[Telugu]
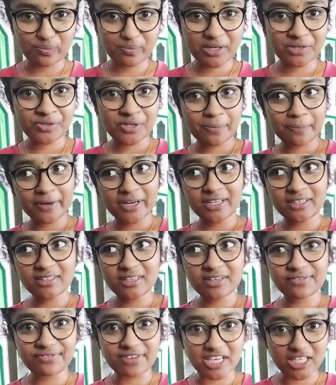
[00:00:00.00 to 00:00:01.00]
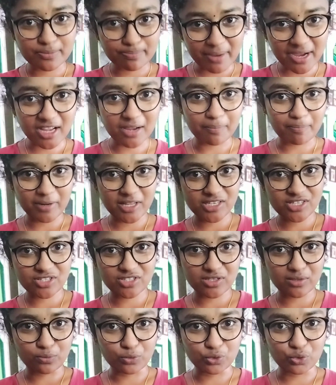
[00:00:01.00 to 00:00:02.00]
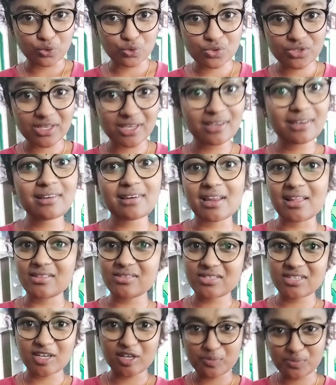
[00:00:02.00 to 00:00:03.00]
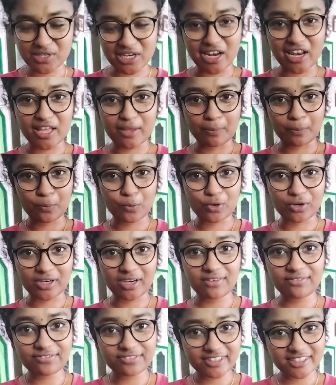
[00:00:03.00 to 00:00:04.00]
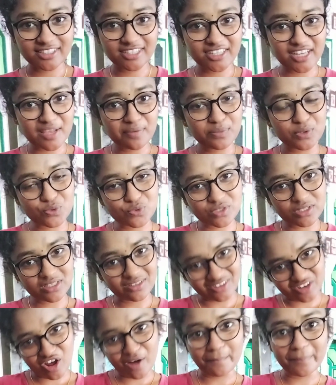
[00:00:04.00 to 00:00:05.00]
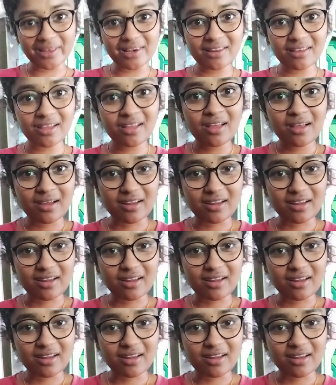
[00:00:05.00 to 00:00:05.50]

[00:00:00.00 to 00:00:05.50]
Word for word: మనం ఎప్పుడైనా ఫేస్ ప్యాక్ అప్లై చేసే ముందు స్కిన్ క్లెన్స్ చేయడం చాలా ఇంపార్టెంట్ ఫర్ దట్ ఐమ్ యూజింగ్ రా మిల్క్